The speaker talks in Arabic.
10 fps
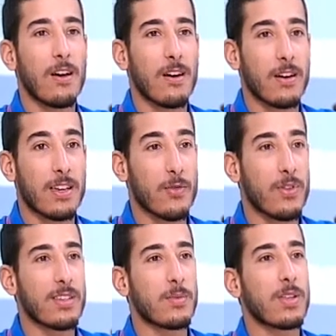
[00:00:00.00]
آه، كيف
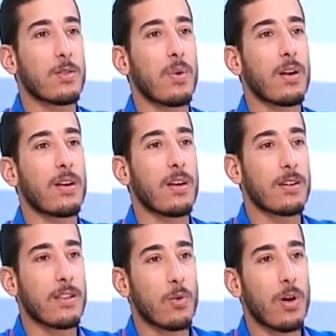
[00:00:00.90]
لازم تتمرن
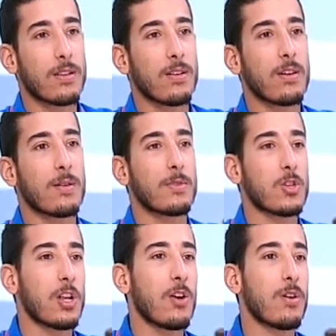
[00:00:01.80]
اكثر واكثر
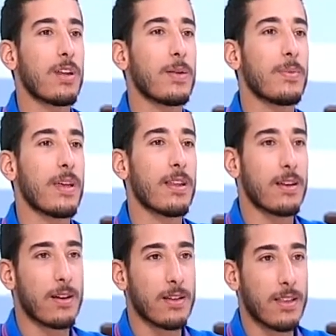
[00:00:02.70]
بتيجي لهون للبنان
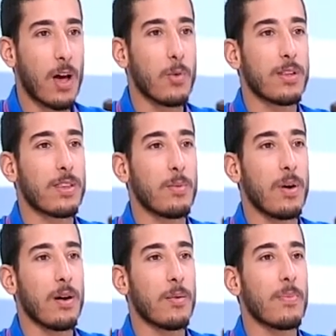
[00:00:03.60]
لتحاول
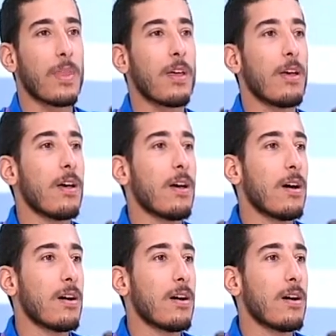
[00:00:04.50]
تطبقها نعم.